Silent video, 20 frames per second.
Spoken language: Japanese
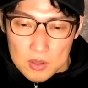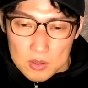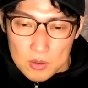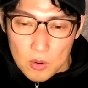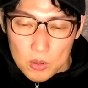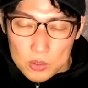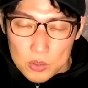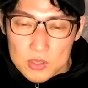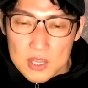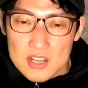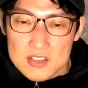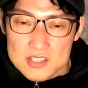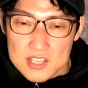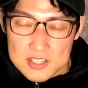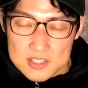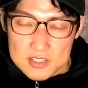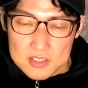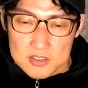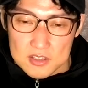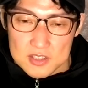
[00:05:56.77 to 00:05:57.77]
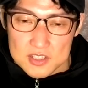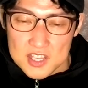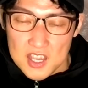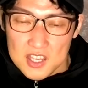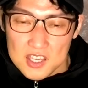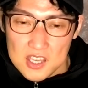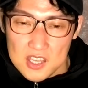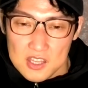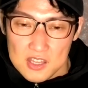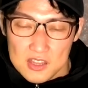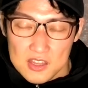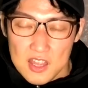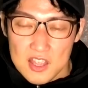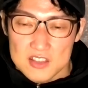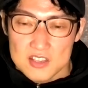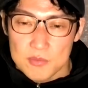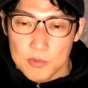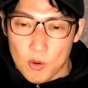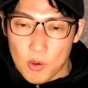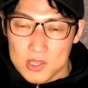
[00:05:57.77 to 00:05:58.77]
ロードタクセス、税金で
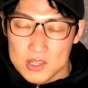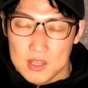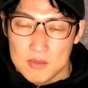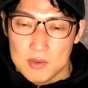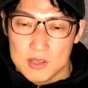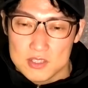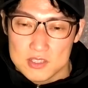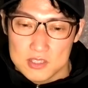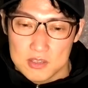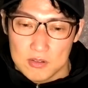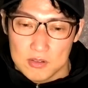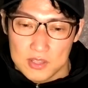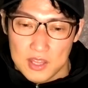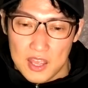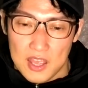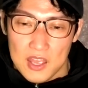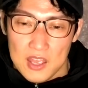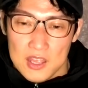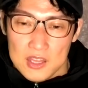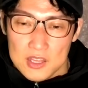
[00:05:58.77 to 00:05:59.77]
全部終わってますよね。